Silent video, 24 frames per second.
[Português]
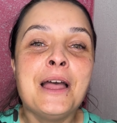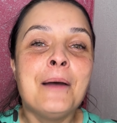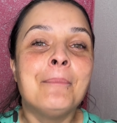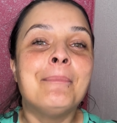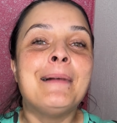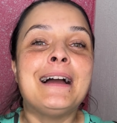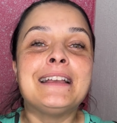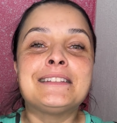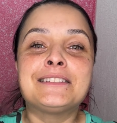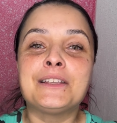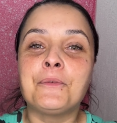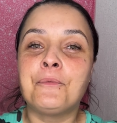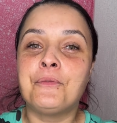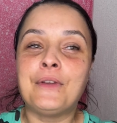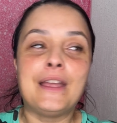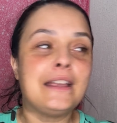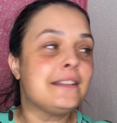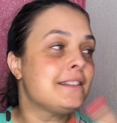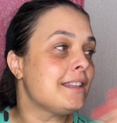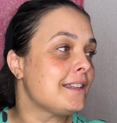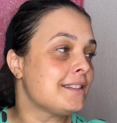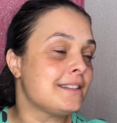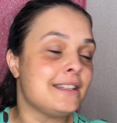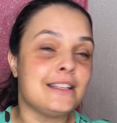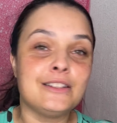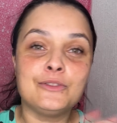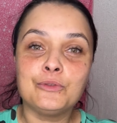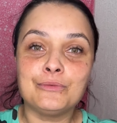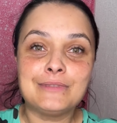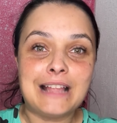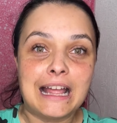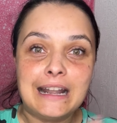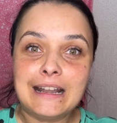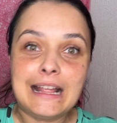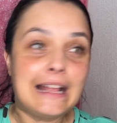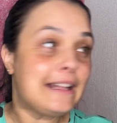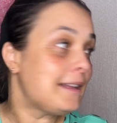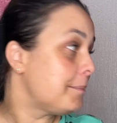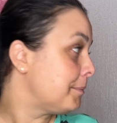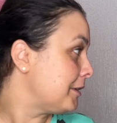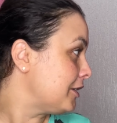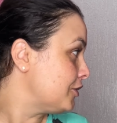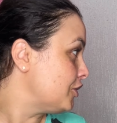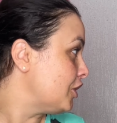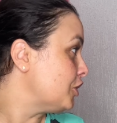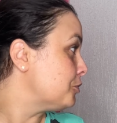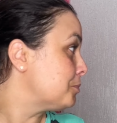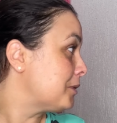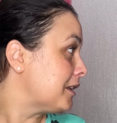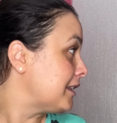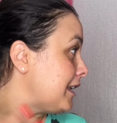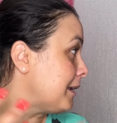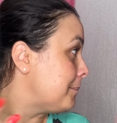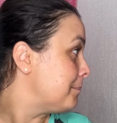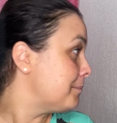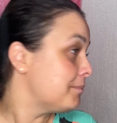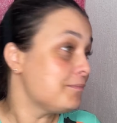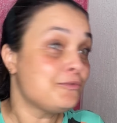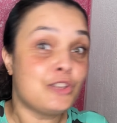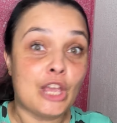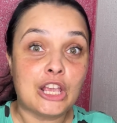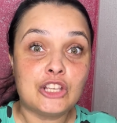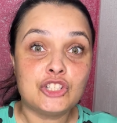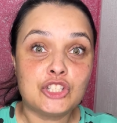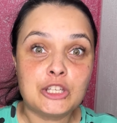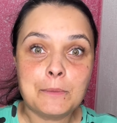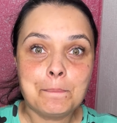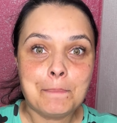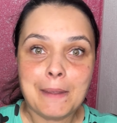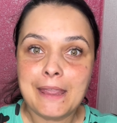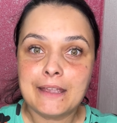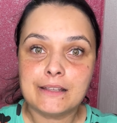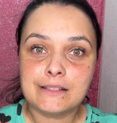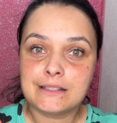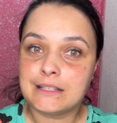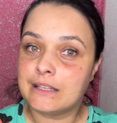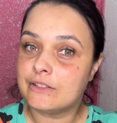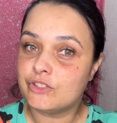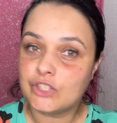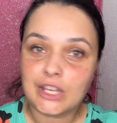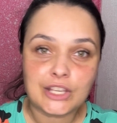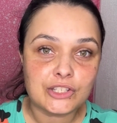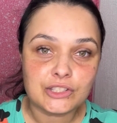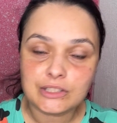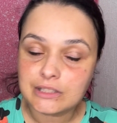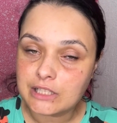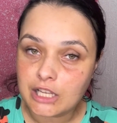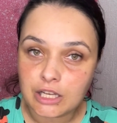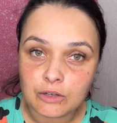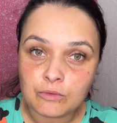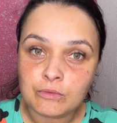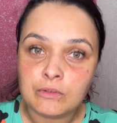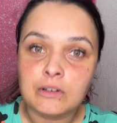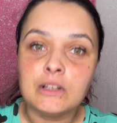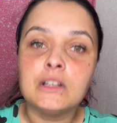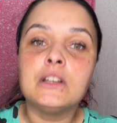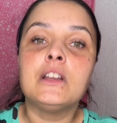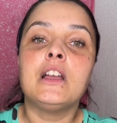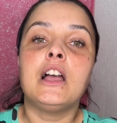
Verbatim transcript: Mas eu penso assim, não dá nada pra gente. Porque tem gente que pensa, gente, não.